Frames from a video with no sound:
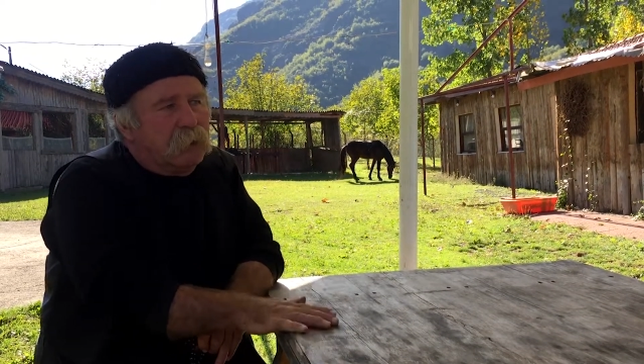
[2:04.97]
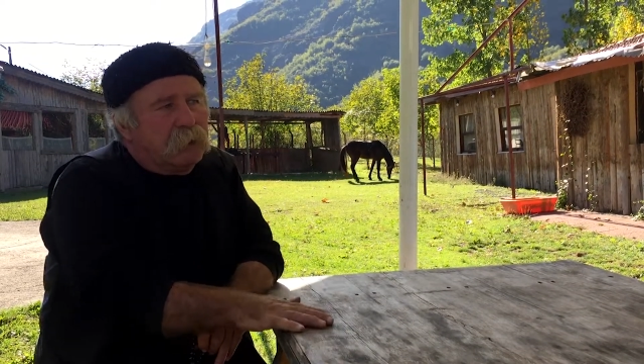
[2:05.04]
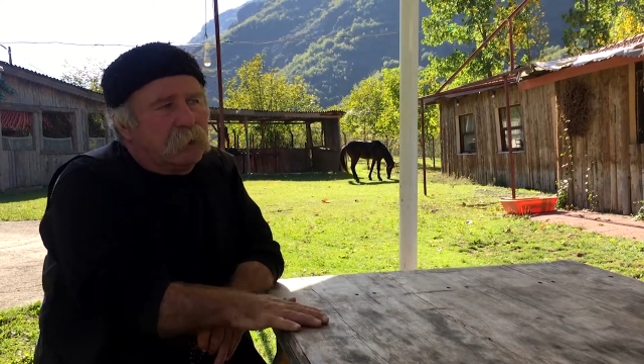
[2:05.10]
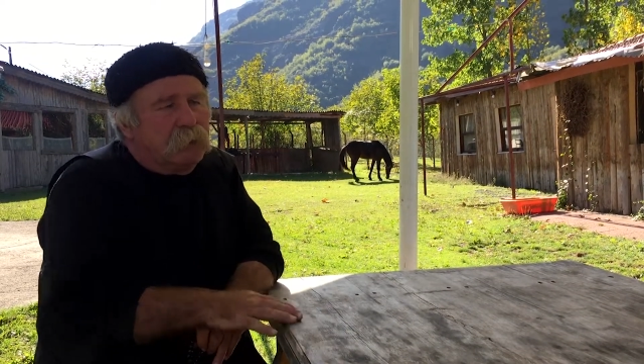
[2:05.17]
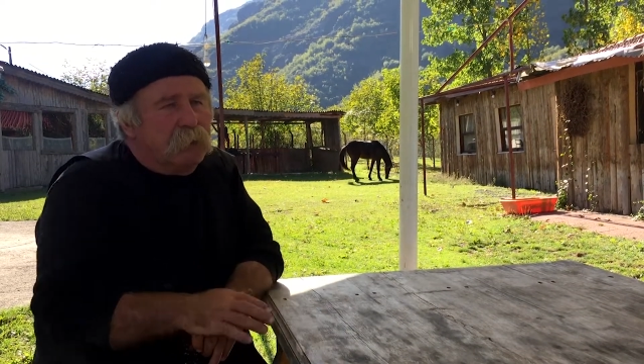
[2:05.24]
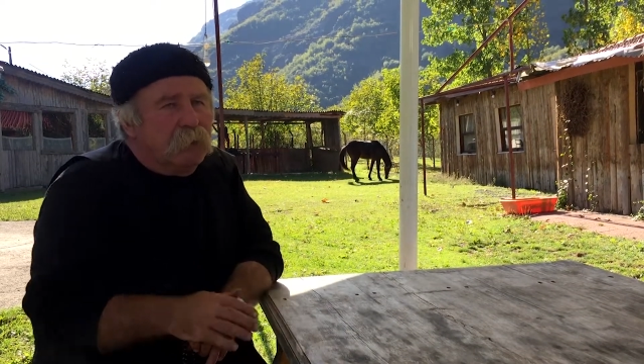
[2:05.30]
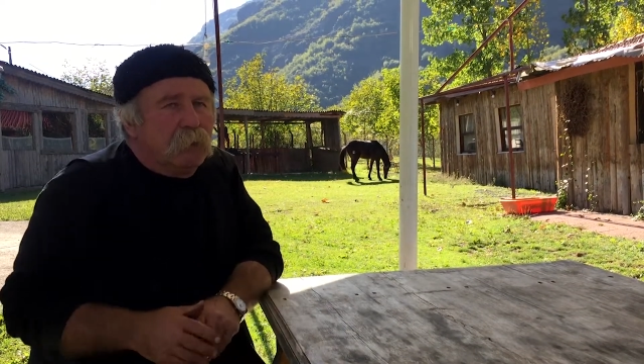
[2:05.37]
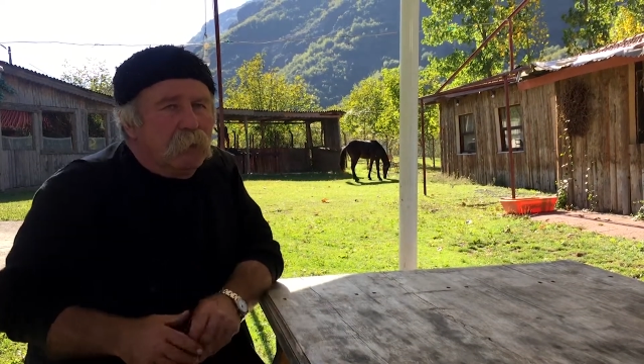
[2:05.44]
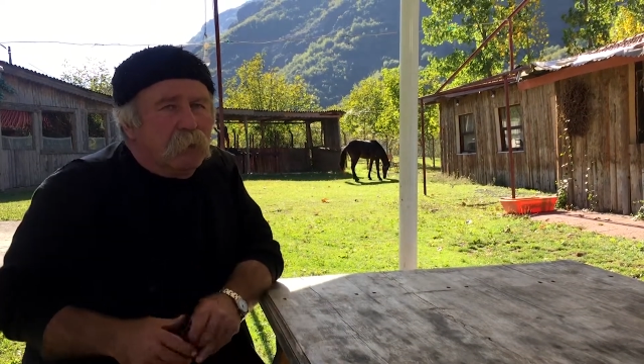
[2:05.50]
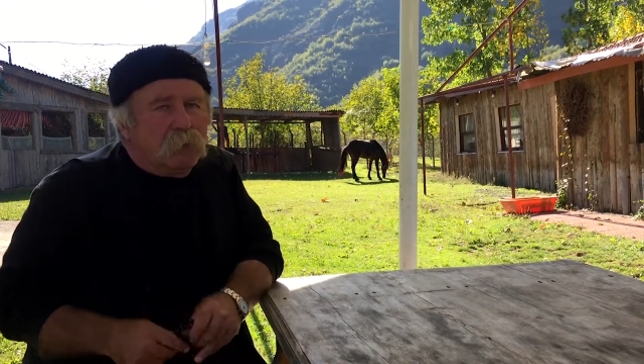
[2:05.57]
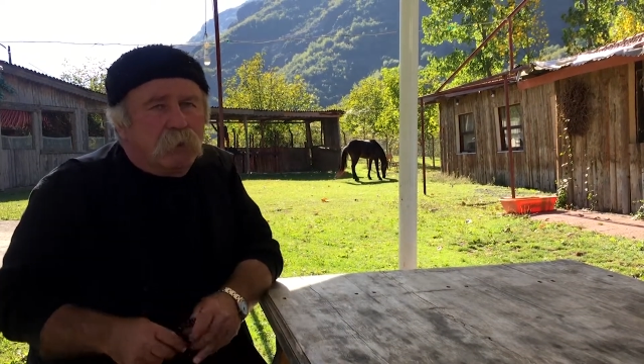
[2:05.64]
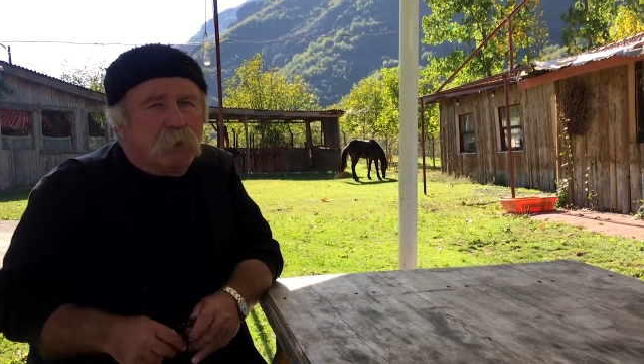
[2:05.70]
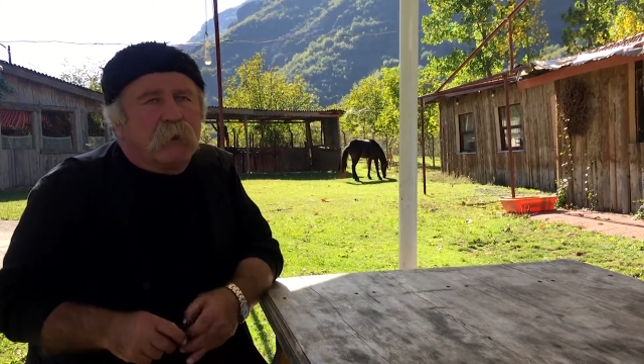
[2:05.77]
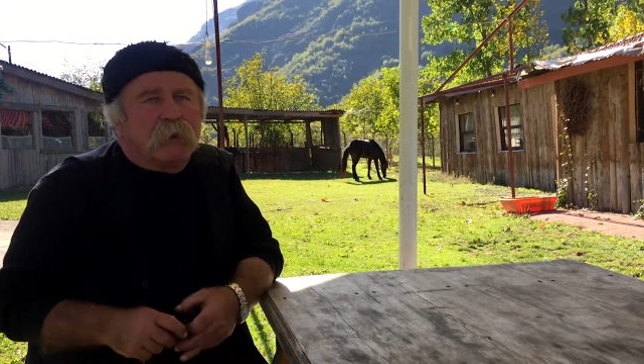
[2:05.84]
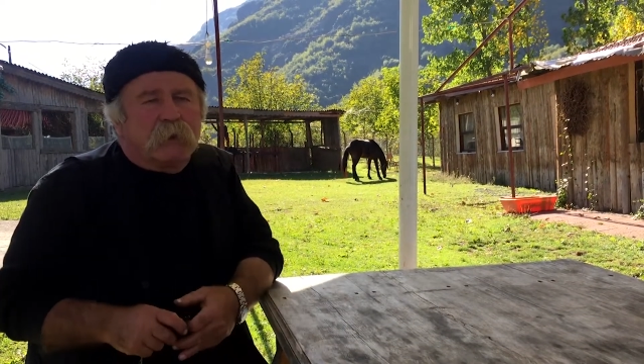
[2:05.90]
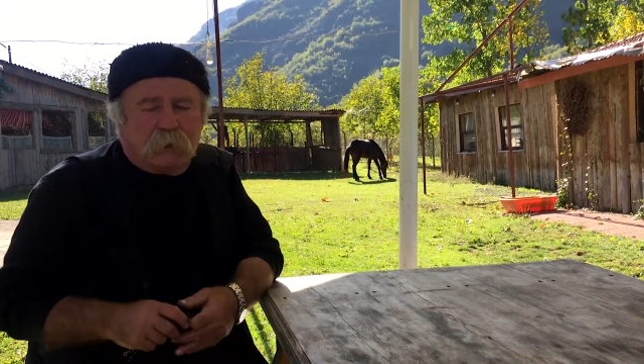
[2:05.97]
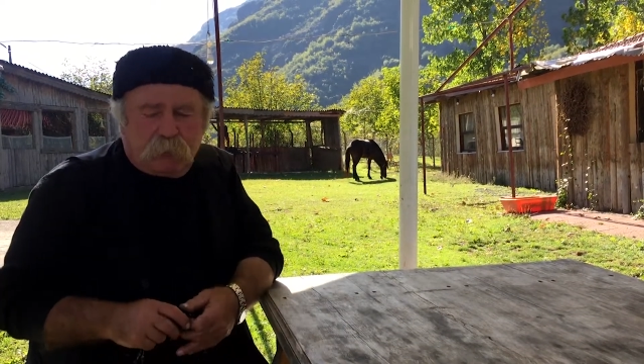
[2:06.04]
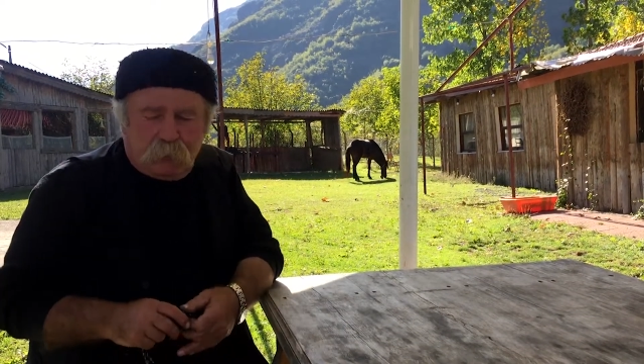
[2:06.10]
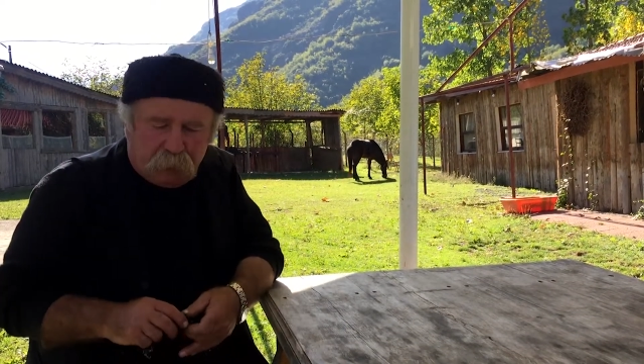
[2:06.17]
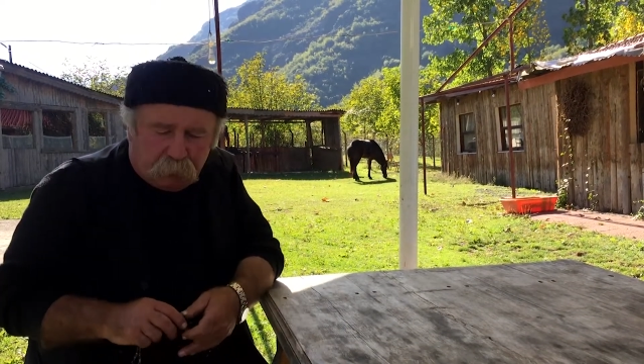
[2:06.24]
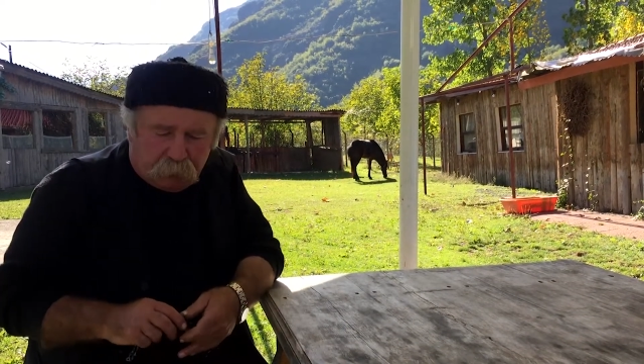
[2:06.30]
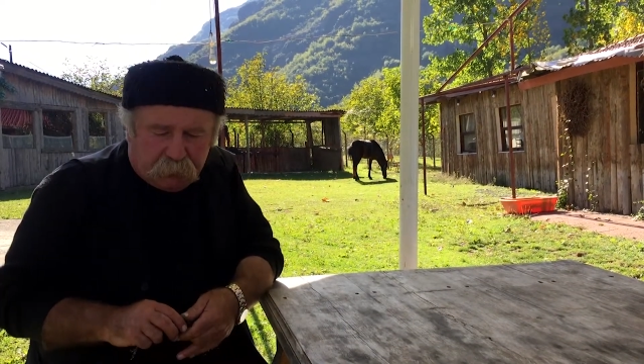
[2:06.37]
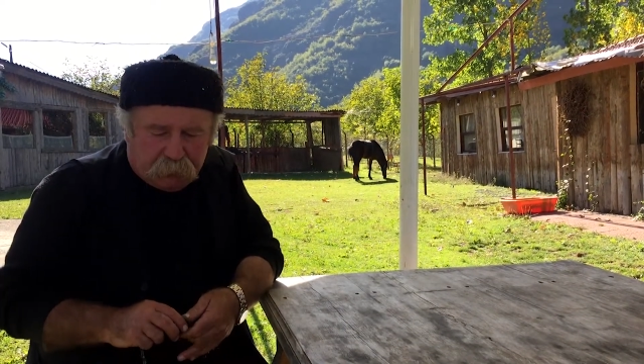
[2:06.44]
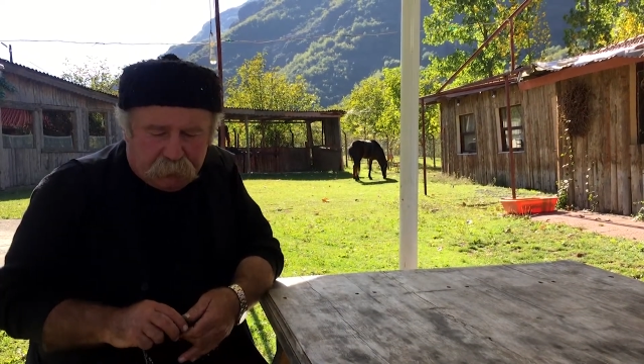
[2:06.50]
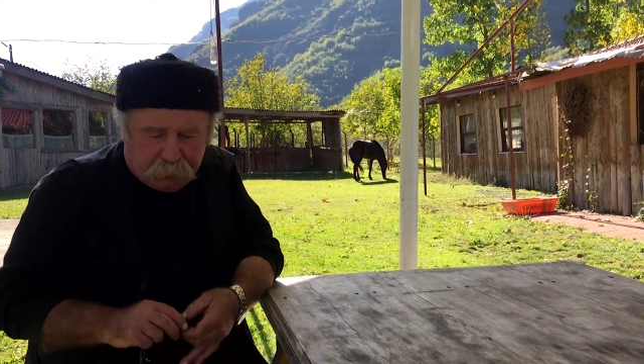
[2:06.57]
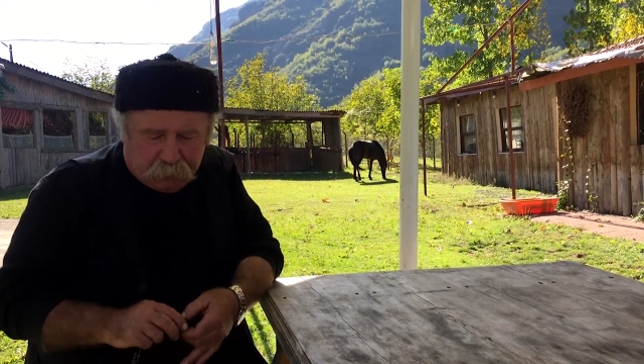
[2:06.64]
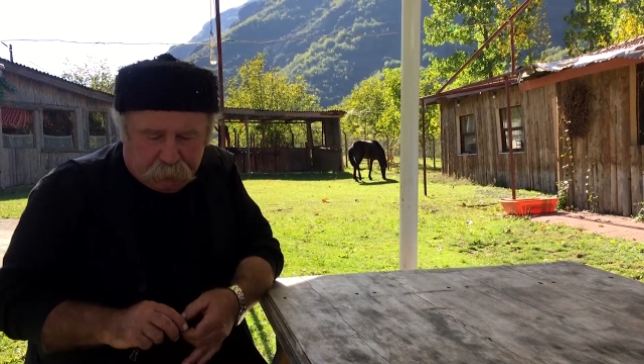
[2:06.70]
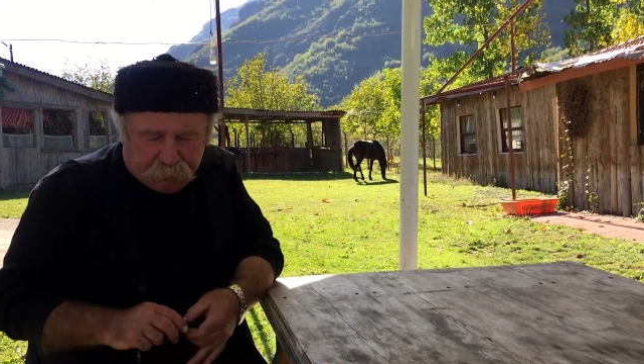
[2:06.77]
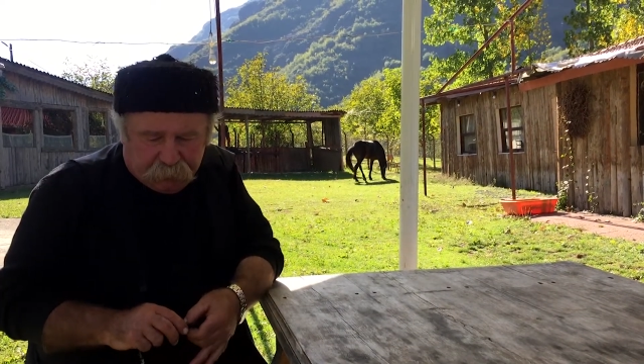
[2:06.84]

yerdir. Bunu herkes böyle bilecek.